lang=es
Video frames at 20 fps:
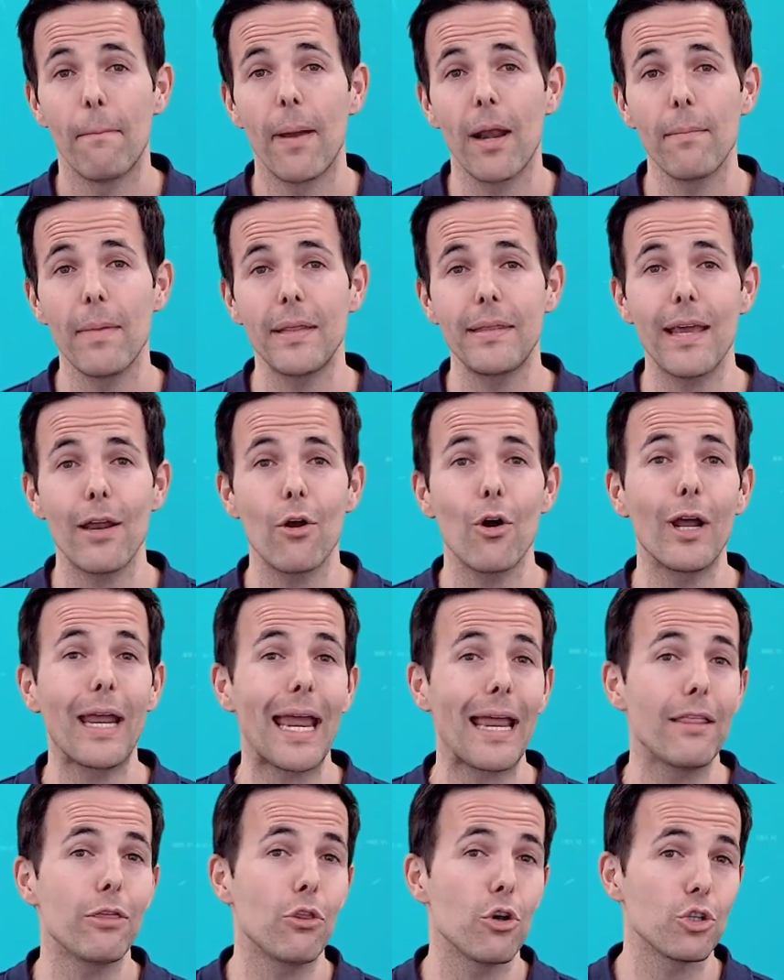permitieron
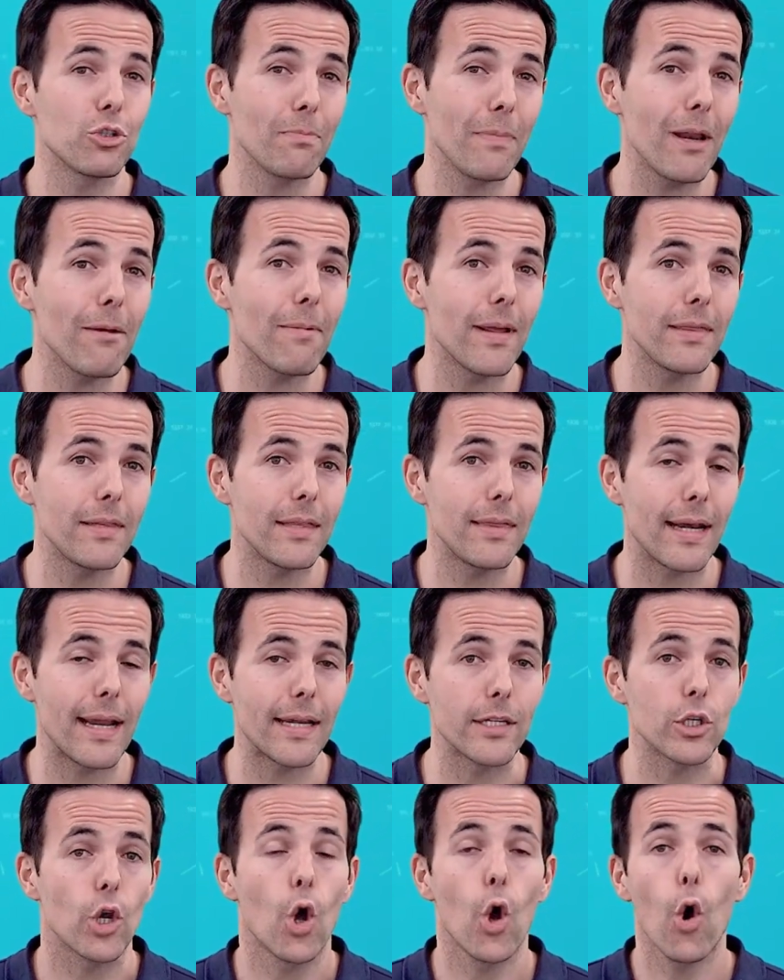que en
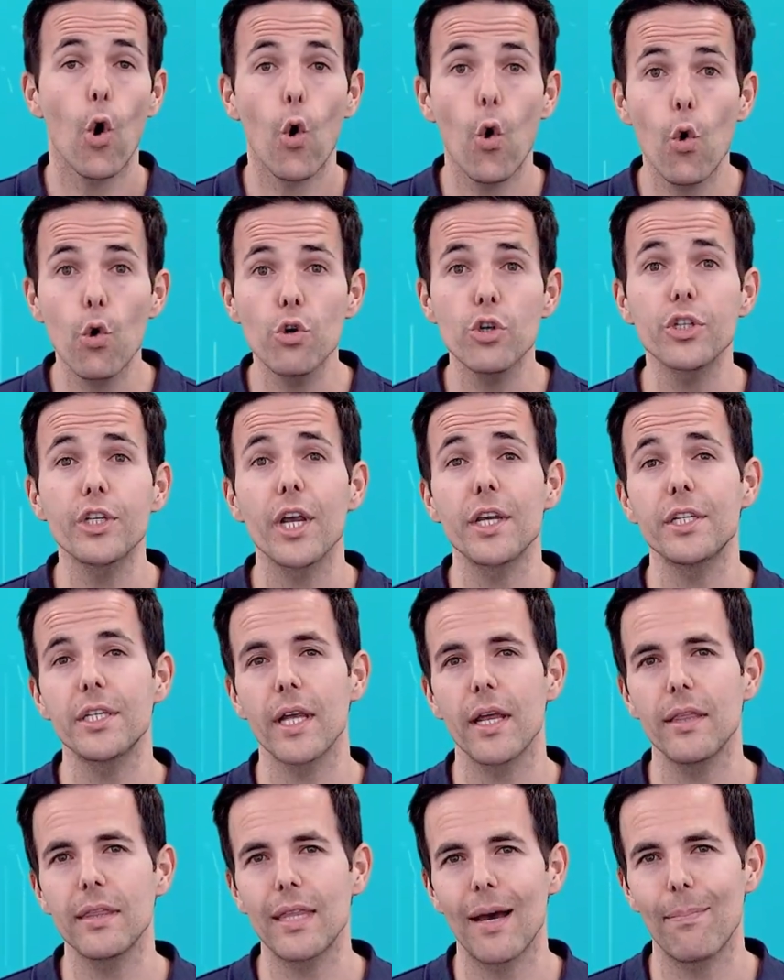2023 un
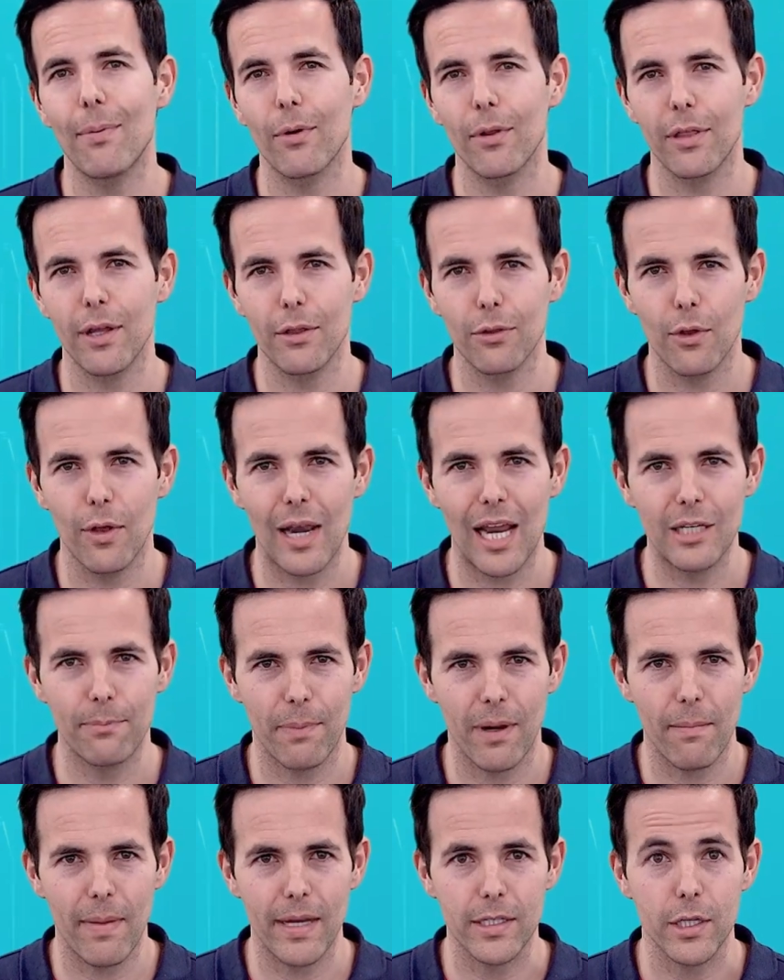60% de las
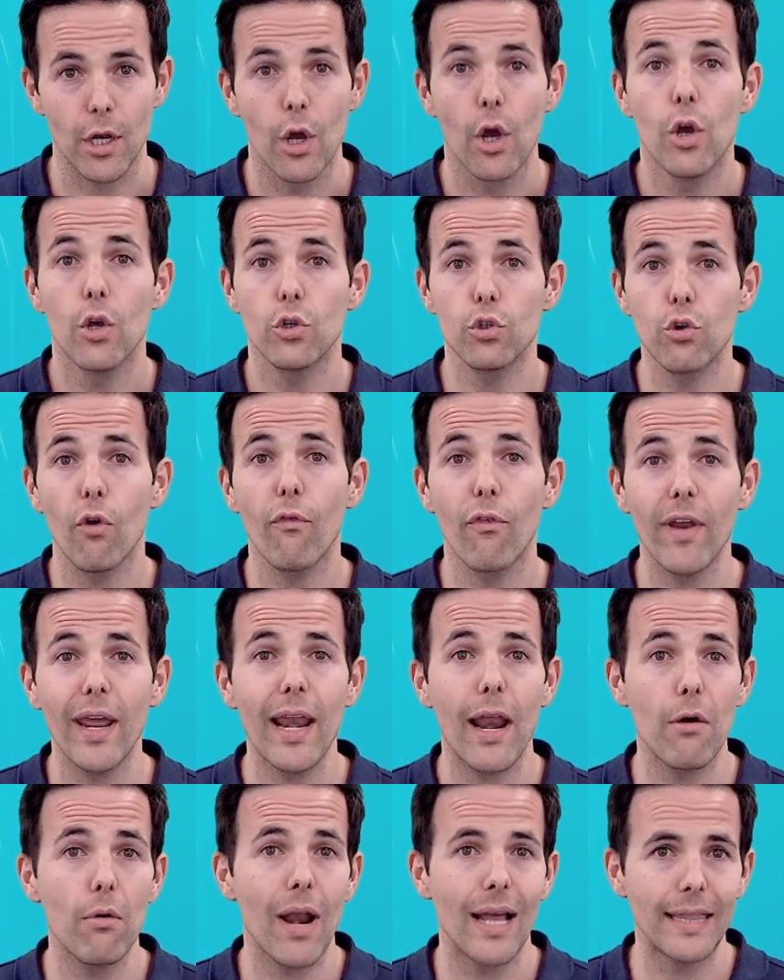pymes
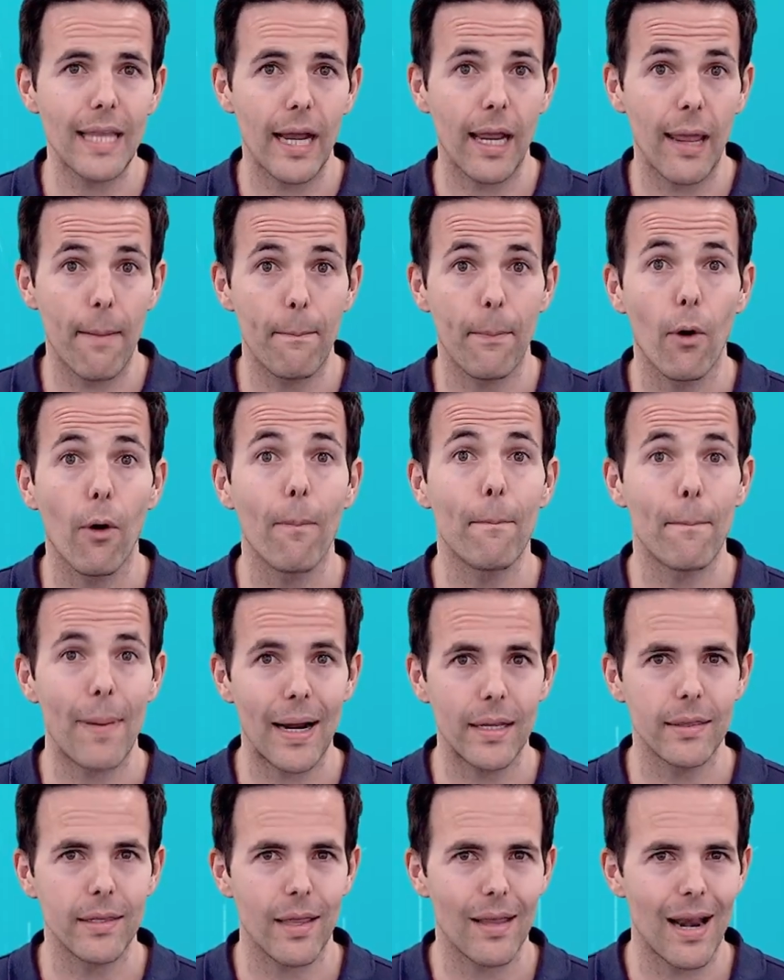sufrieran un ataque por
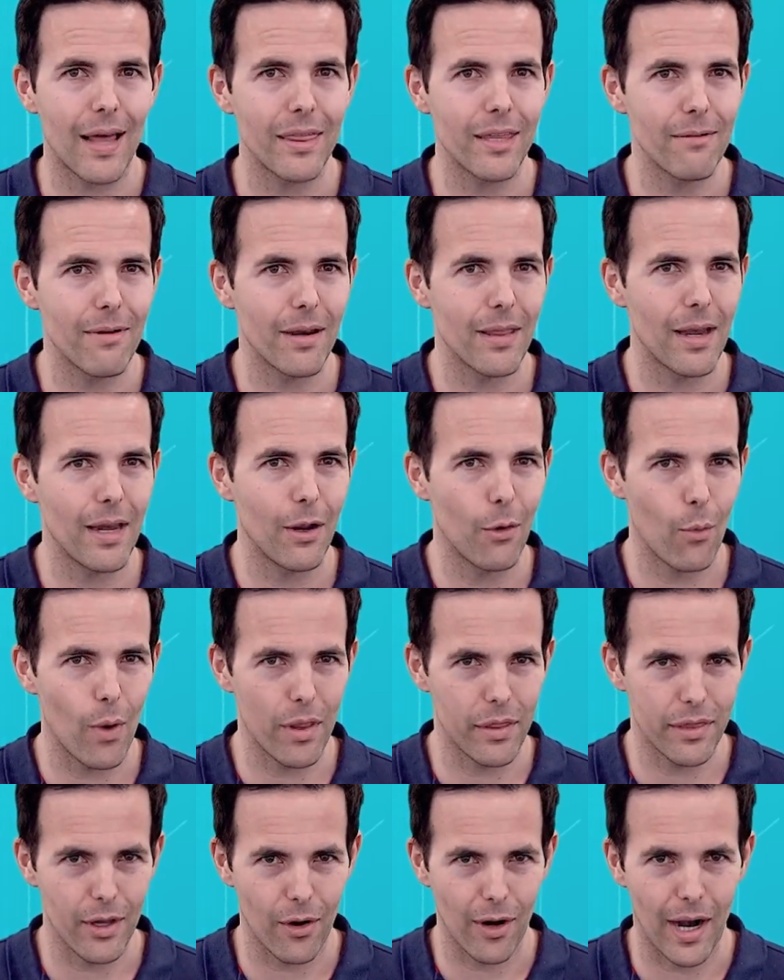parte de la
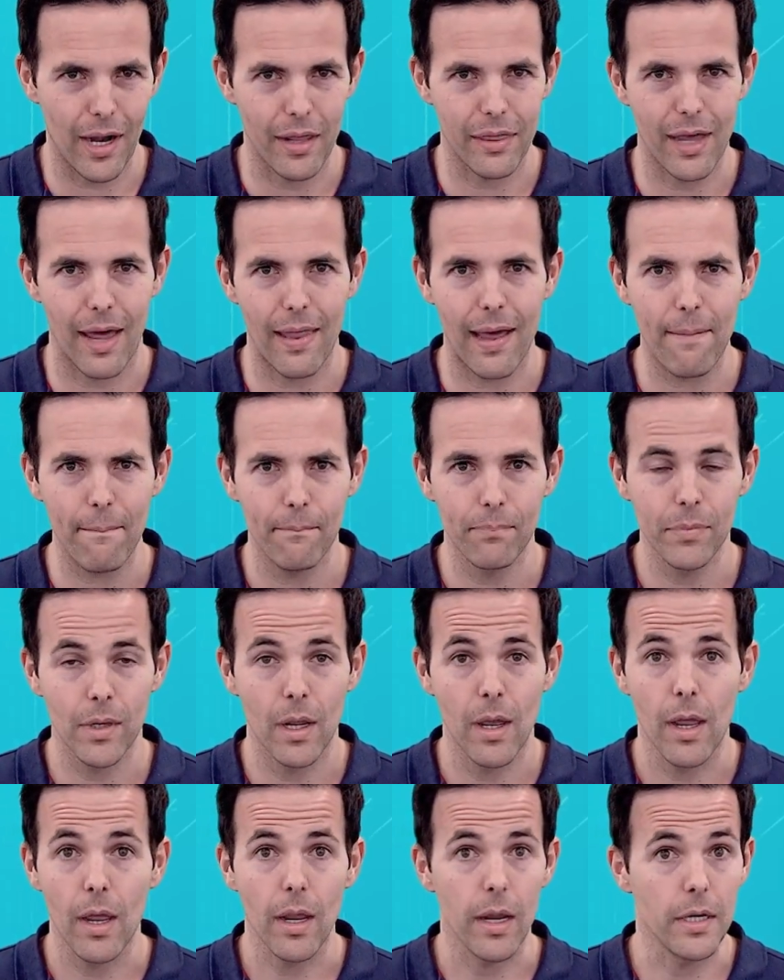ciberdelincuencia organizada?
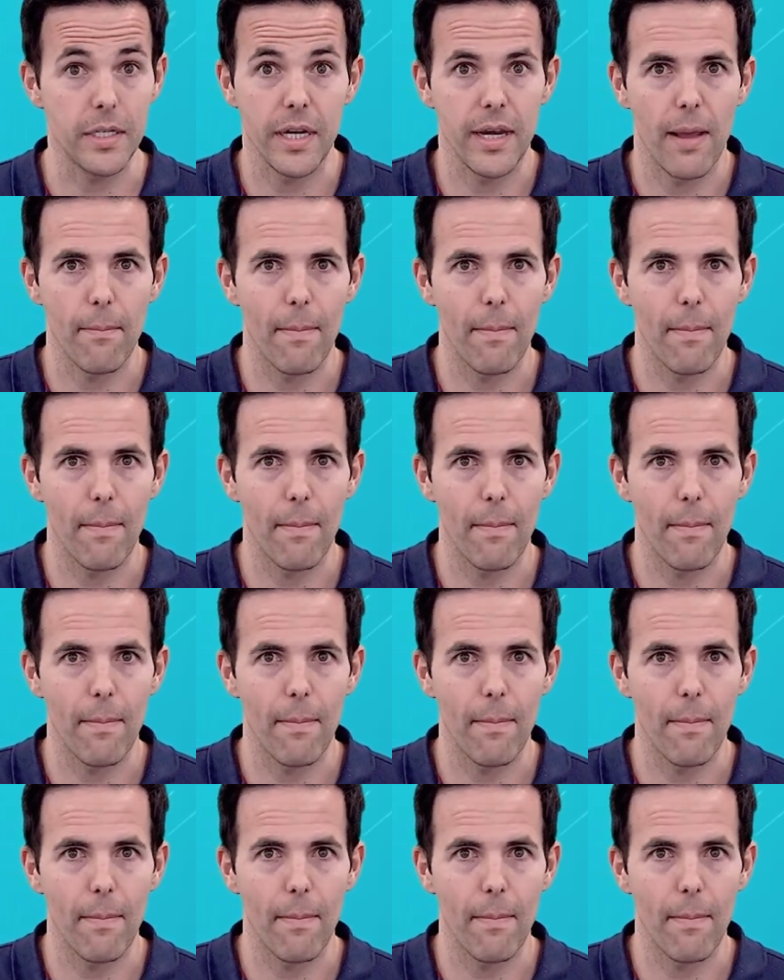Y sin